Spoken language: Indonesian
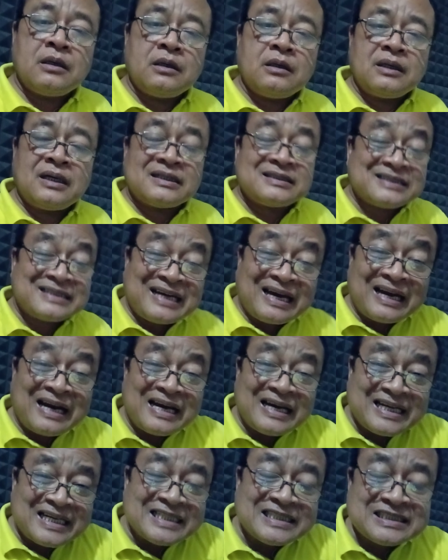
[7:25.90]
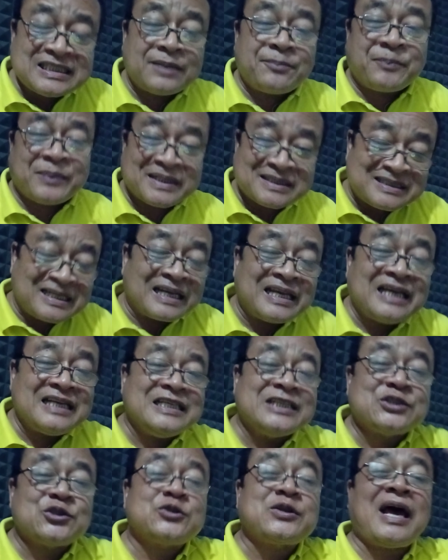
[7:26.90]
Nah sekarang Kristen percaya
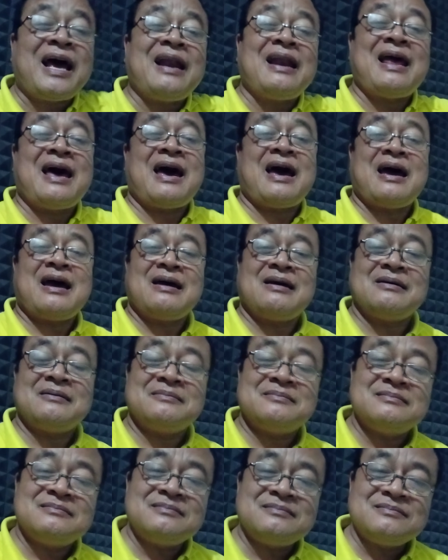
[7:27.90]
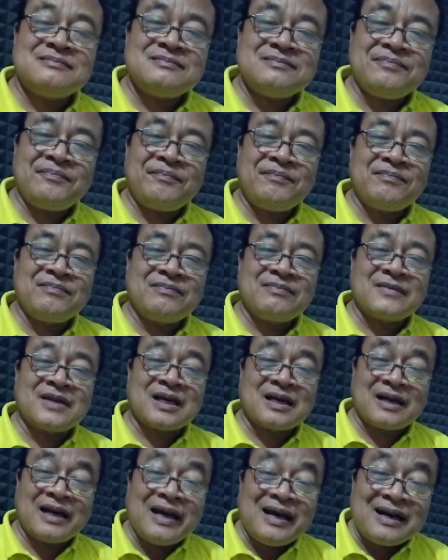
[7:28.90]
Yesus Allah.
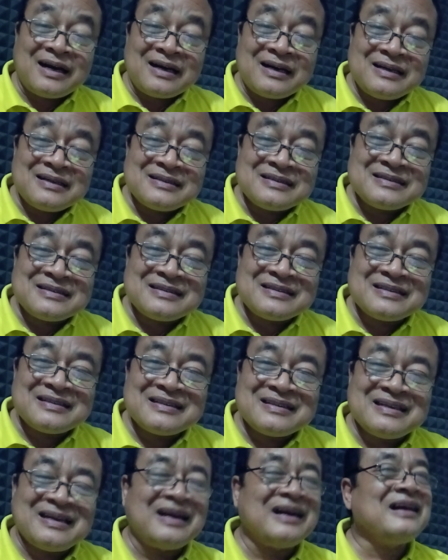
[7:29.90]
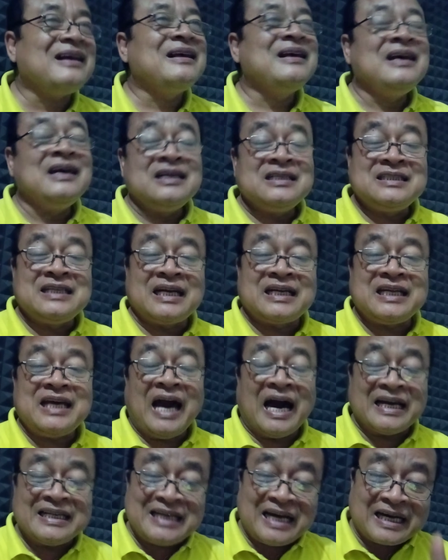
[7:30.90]
Clear? Ya. Jadi
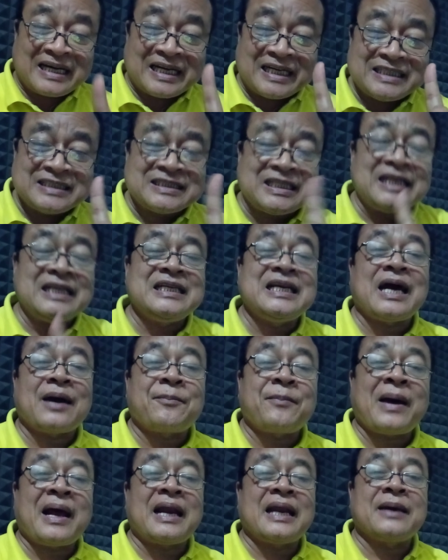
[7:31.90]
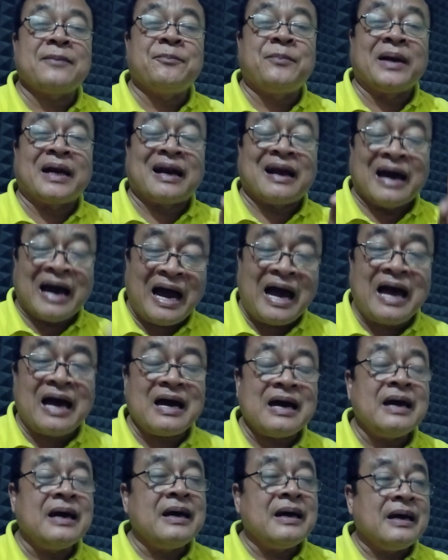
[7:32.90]
hanya Kristen yang paling berhak
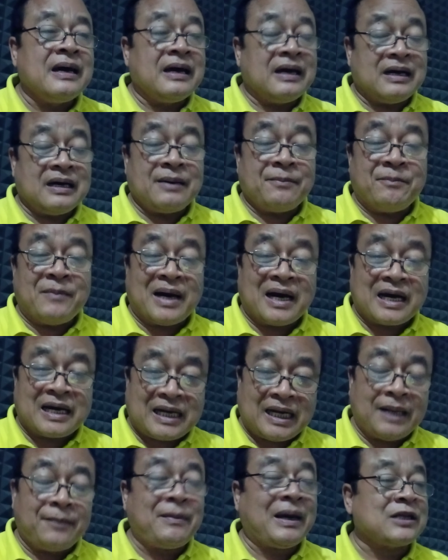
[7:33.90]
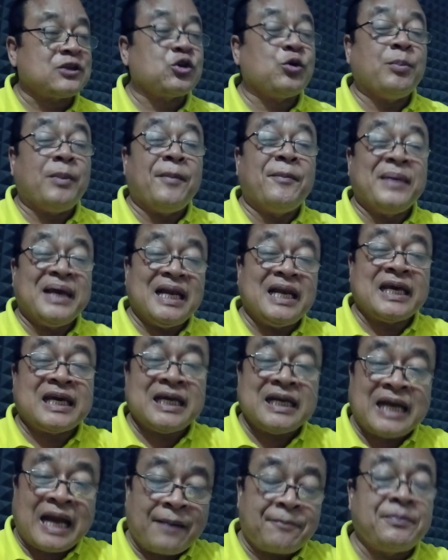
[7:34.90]
e, mengklaim atau
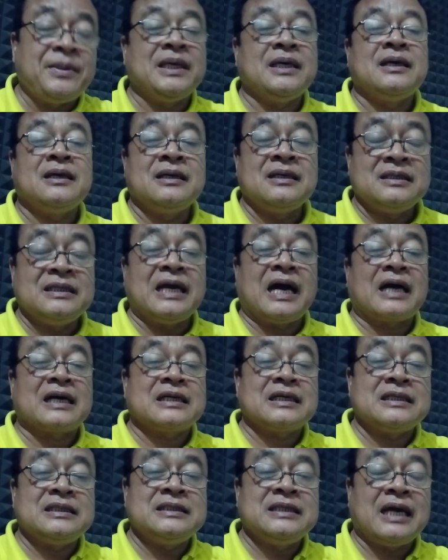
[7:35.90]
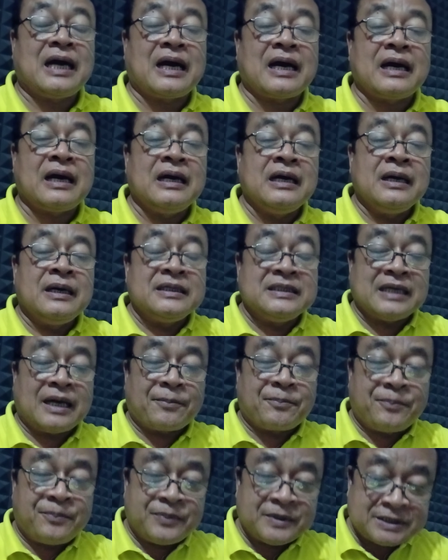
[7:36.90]
memiliki nabi yang yang
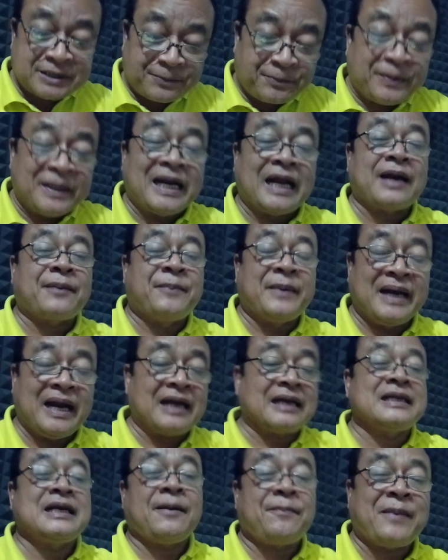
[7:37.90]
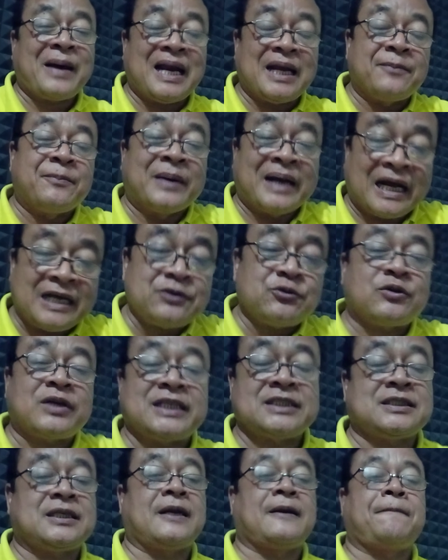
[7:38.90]
yang sebenar-benarnya paling berhak itu
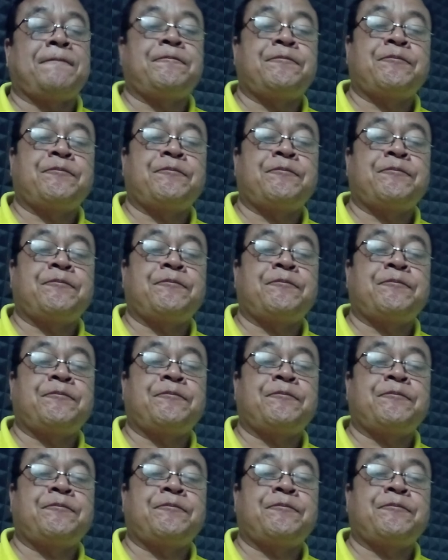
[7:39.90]
Kristen.